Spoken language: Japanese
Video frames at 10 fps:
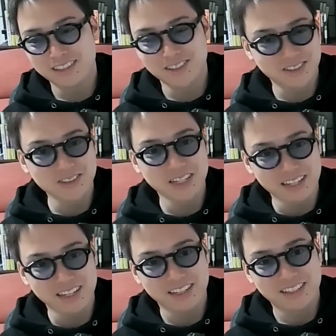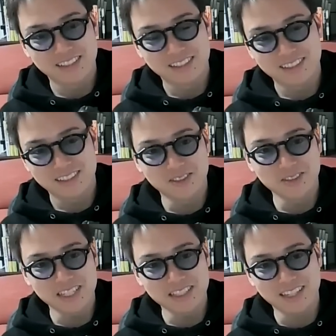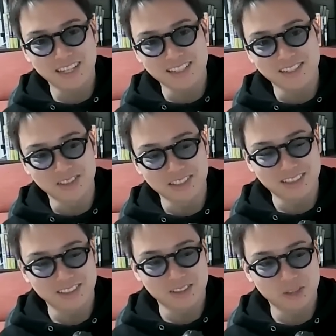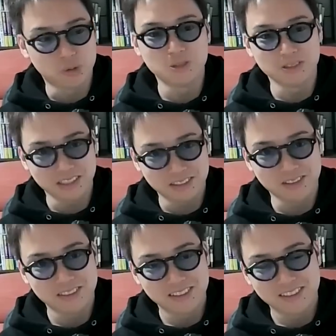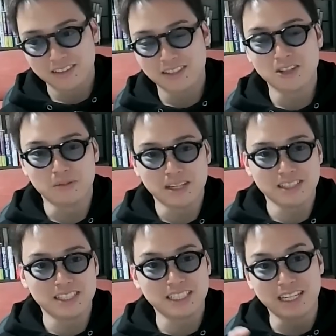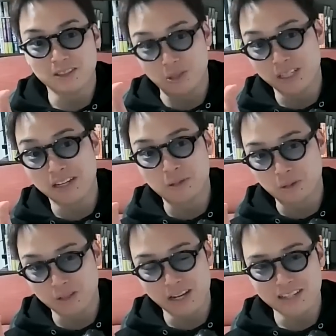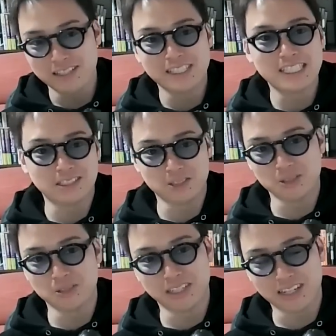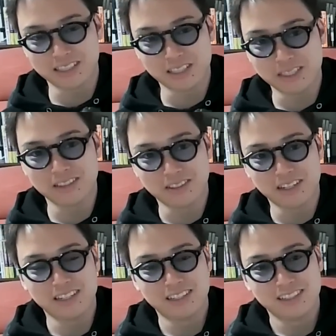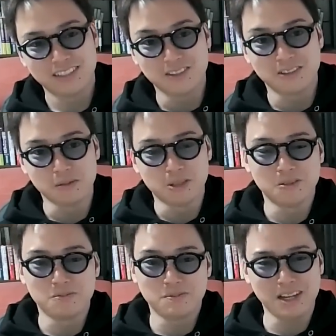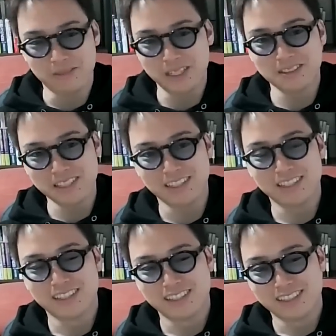ちょっとぐらいね、調整したらいいのにと思うんですよ。例えば1時間の予定のところが1時間15分かかっちゃいましたとか言っても、まあ別に